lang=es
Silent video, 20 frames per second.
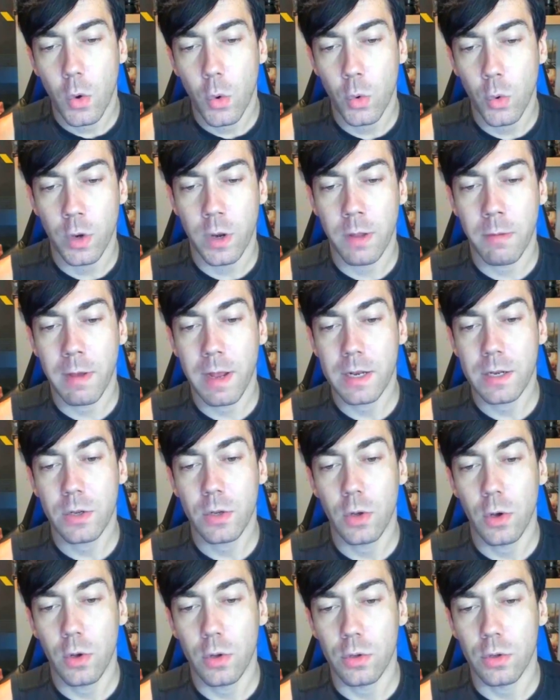
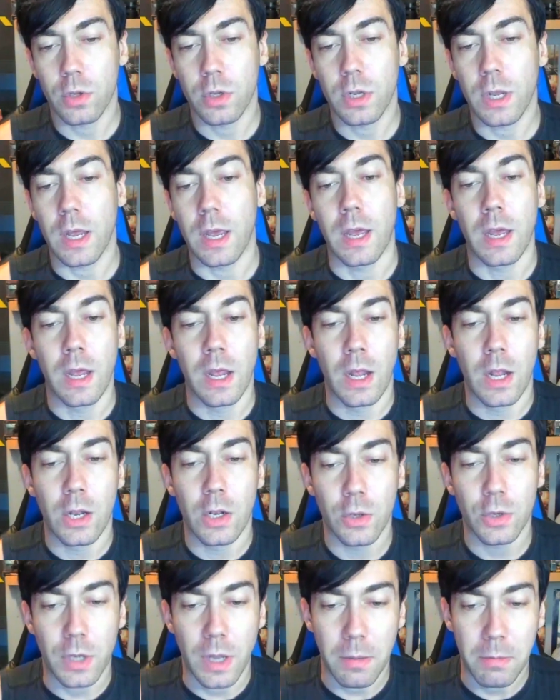Universo 11.
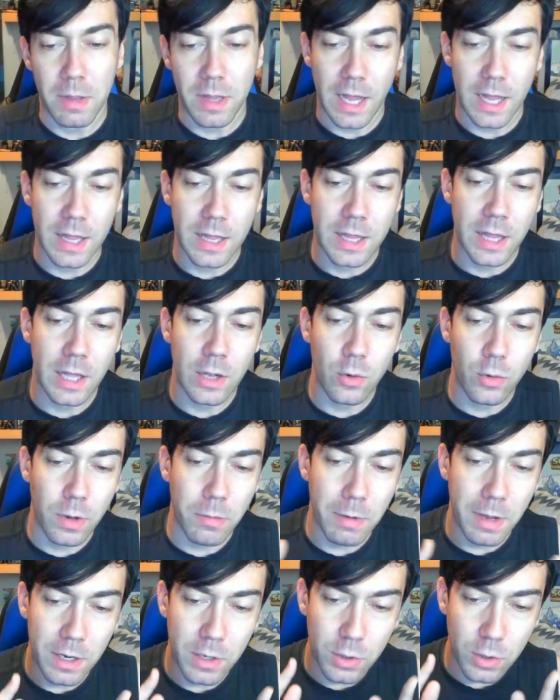Los habitantes del
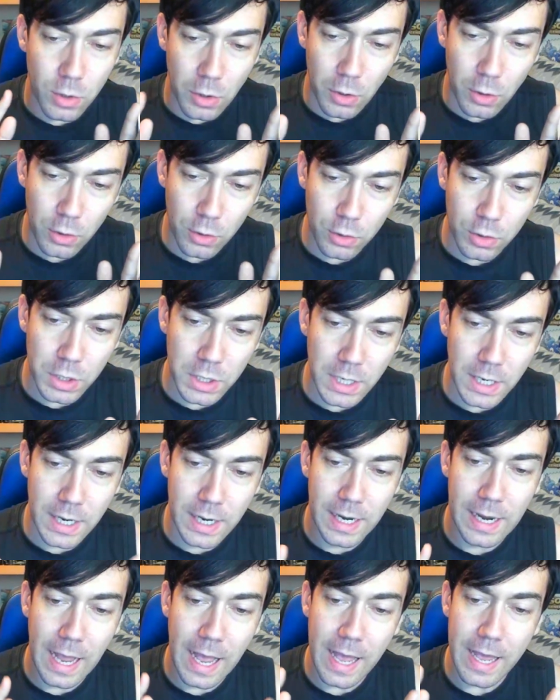universo
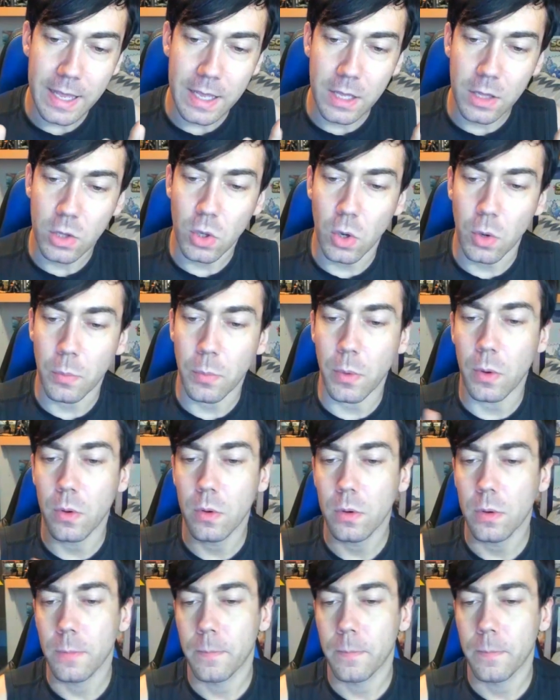11, Kai y Topo.